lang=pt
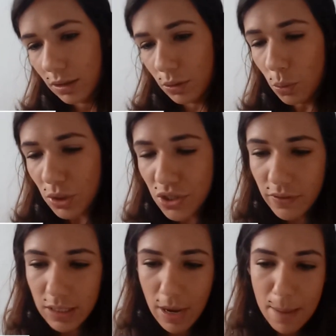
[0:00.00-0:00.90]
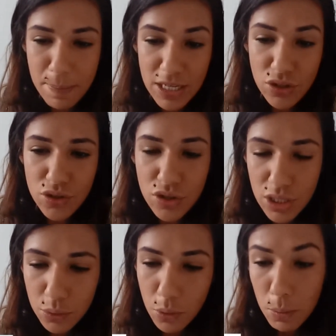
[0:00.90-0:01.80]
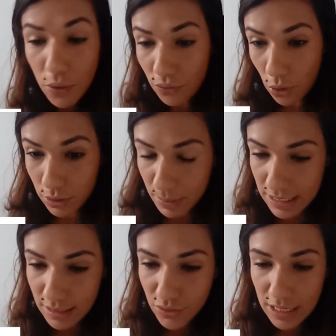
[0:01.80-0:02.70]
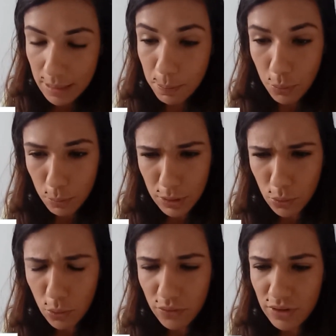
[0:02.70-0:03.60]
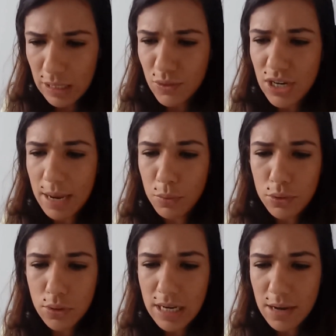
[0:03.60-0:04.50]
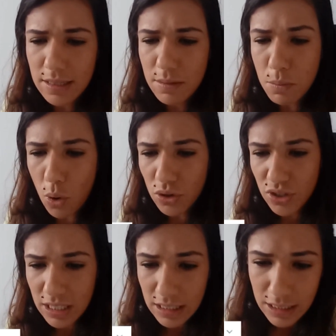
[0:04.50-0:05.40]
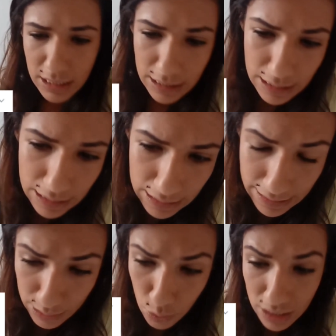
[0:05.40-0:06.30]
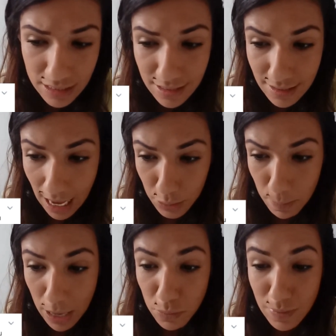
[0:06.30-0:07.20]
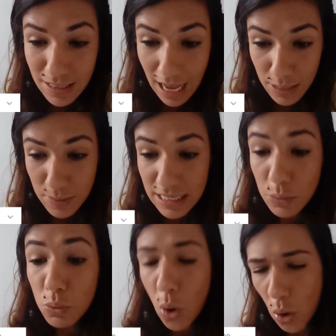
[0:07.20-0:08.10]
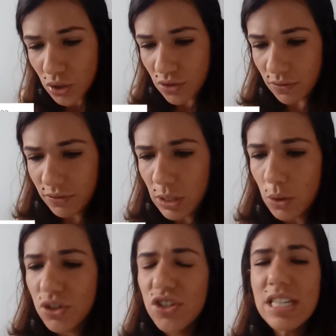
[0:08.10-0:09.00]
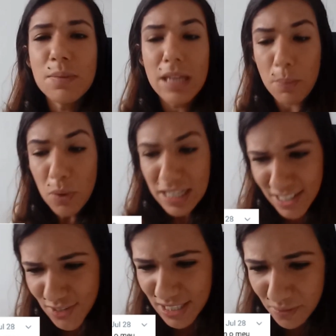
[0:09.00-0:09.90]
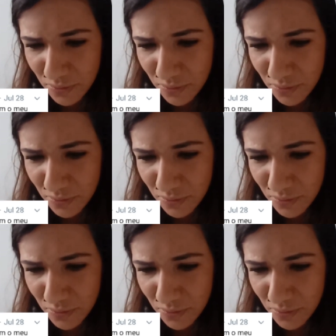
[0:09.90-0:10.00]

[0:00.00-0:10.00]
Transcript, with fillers: Nunca estive tão arrependido como eu volto voto a presidente da República. O governo de Jair Bolsonaro se mostra desorganizado, bagunçado, sem um norte. Filhotismo na política,